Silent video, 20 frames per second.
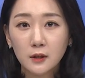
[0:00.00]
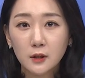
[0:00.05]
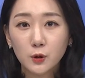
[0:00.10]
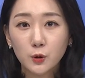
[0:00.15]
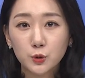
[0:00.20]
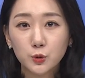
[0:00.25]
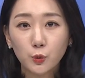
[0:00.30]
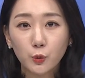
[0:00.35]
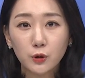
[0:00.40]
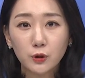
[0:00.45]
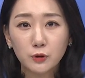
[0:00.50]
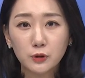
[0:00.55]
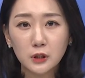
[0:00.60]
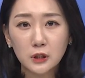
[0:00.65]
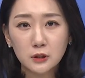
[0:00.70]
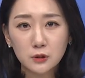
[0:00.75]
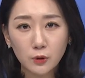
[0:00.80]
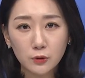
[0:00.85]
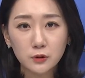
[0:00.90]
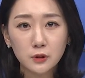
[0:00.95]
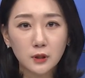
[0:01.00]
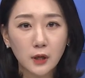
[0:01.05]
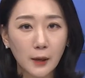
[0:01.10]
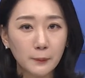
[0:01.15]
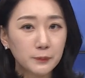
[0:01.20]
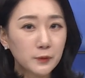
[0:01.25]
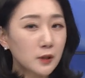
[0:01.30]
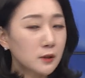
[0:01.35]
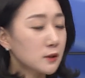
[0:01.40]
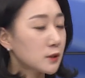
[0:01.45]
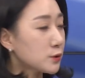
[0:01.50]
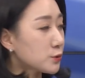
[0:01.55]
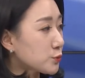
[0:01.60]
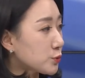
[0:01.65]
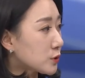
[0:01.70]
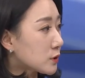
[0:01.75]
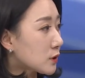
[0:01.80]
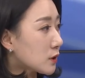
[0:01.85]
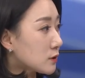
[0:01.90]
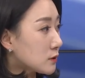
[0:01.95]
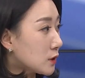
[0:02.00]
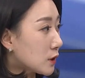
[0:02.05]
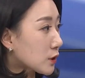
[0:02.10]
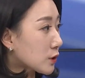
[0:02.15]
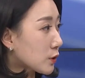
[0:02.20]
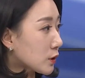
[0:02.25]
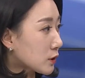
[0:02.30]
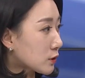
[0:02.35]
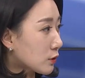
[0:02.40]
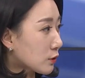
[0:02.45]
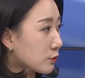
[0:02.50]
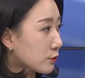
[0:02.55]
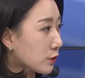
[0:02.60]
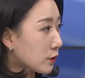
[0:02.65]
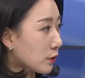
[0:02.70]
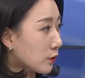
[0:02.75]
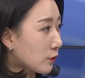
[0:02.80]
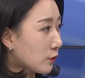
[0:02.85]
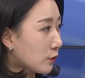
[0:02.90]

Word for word: 이것이 오히려 이전을 앞당길 수도 있다는 이야기가 있다고요.